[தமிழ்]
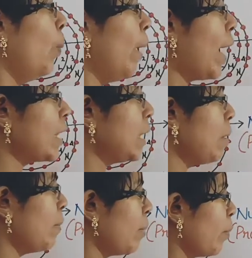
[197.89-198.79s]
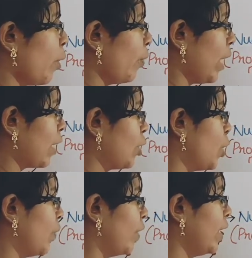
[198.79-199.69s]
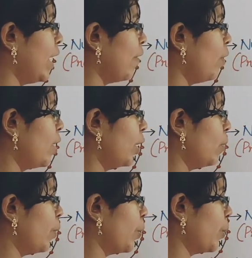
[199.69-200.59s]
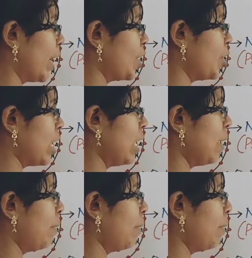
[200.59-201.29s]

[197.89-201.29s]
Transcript: மேக்ஸிமம் நம்பர் ஆஃப் எலக்ட்ரான் வந்து எவ்வளோ இருக்க முடியும் கே ஷெல்லில்